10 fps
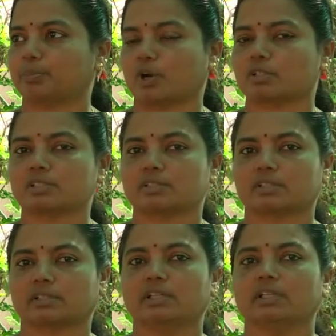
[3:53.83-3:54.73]
ப்ராசஸ்
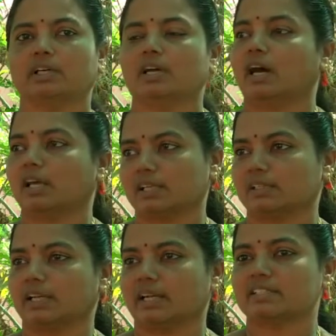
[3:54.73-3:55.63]
இருக்குது
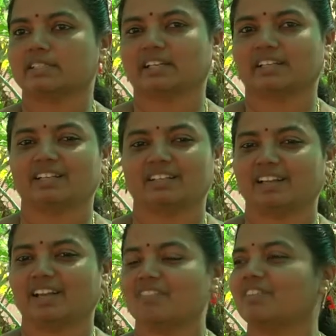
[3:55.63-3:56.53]
அதில் தயாரித்து கிடைக்கிது அது
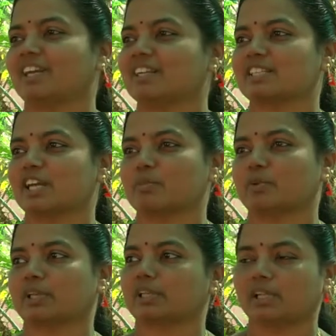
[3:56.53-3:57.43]
வீட்டில் செய்ய
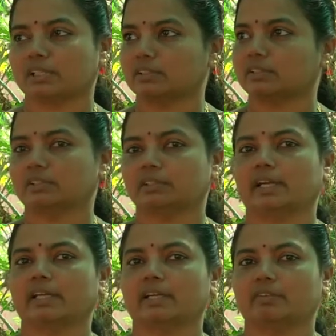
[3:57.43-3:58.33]
முடியறதில்ல அது
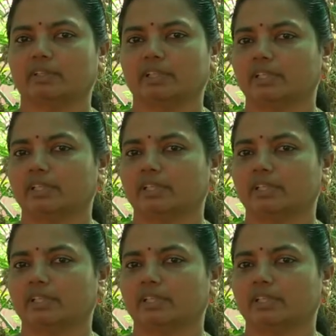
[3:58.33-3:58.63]
நிறையா வந்து